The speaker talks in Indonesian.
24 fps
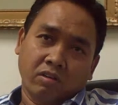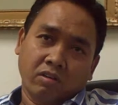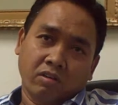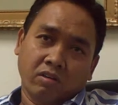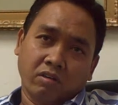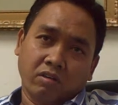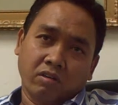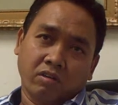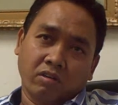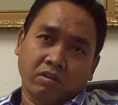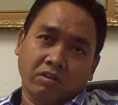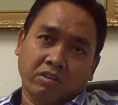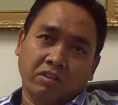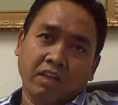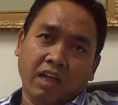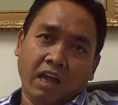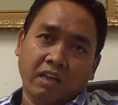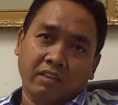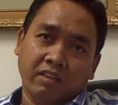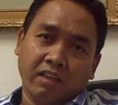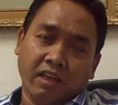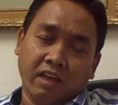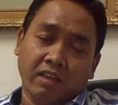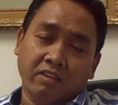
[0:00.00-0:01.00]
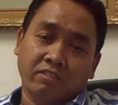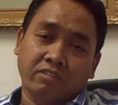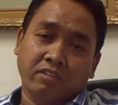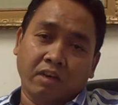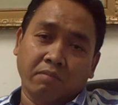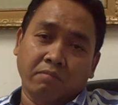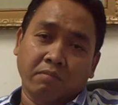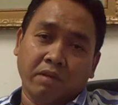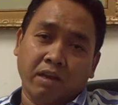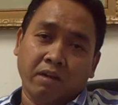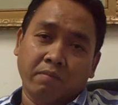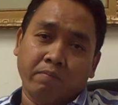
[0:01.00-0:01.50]
e, di antara
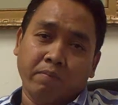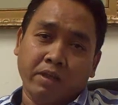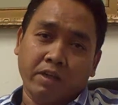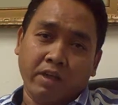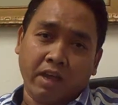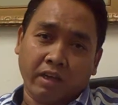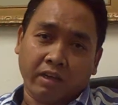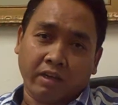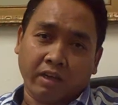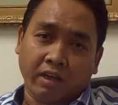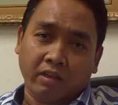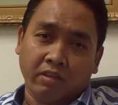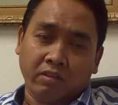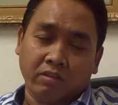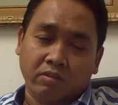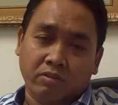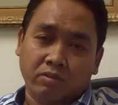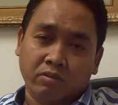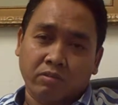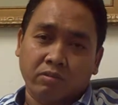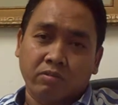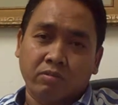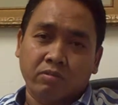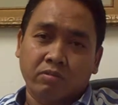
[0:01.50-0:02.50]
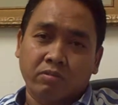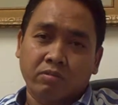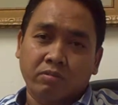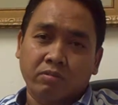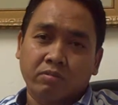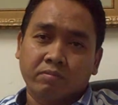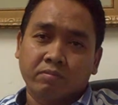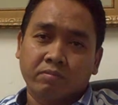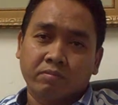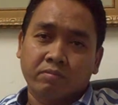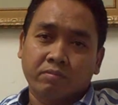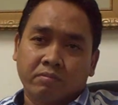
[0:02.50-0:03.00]
jamaah PIHK itu
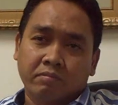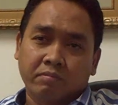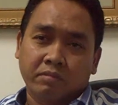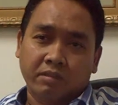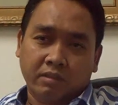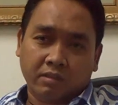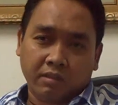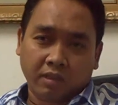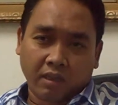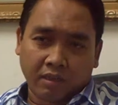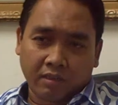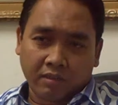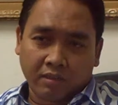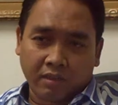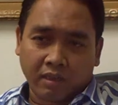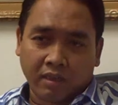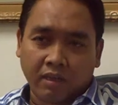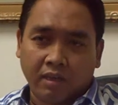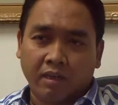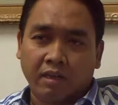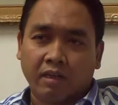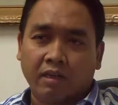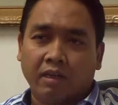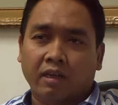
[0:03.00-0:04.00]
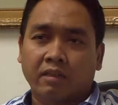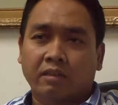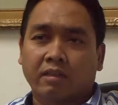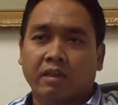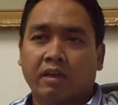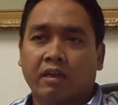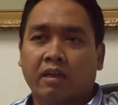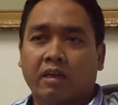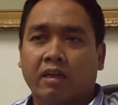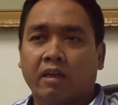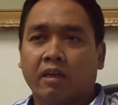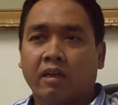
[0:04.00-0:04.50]
misalnya
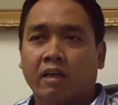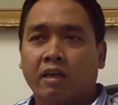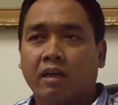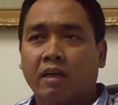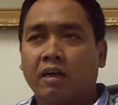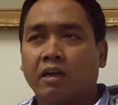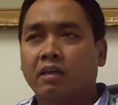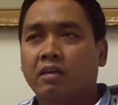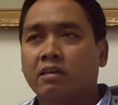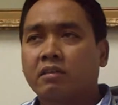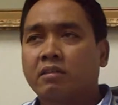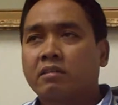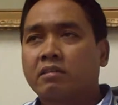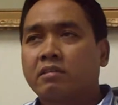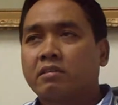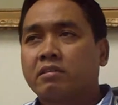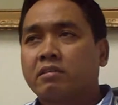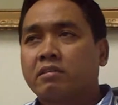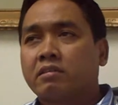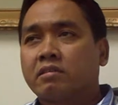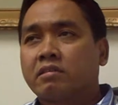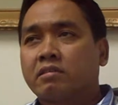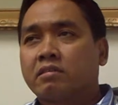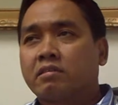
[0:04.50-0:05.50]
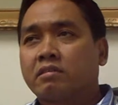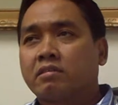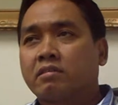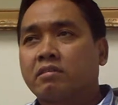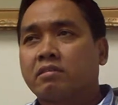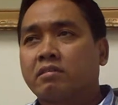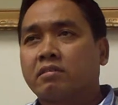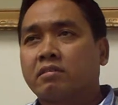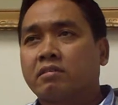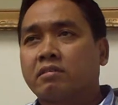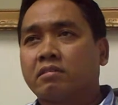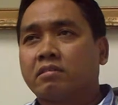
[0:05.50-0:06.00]
katakanlah e,